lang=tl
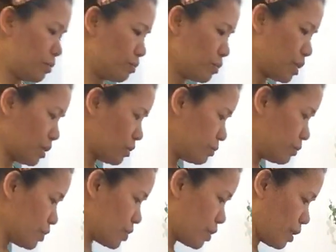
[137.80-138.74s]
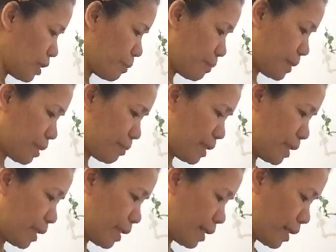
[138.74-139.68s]
buksan ko mga siya para
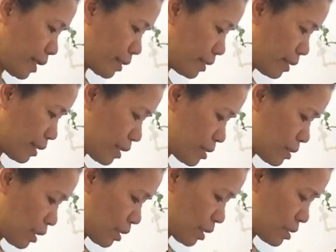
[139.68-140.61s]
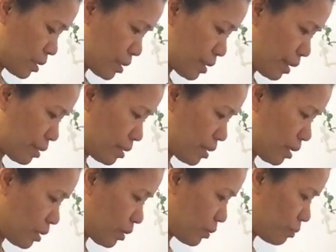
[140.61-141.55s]
mailagay na natin guys. Ay, kasi excited na
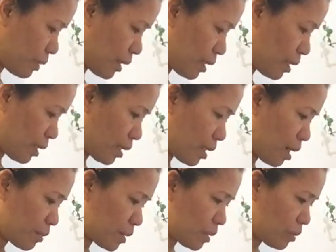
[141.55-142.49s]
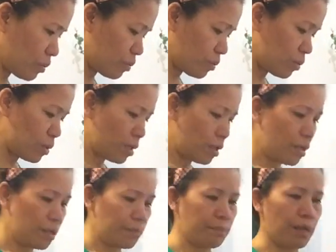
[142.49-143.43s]
rin ako mag-gamit ah, ito
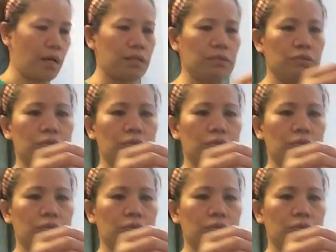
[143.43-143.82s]
paano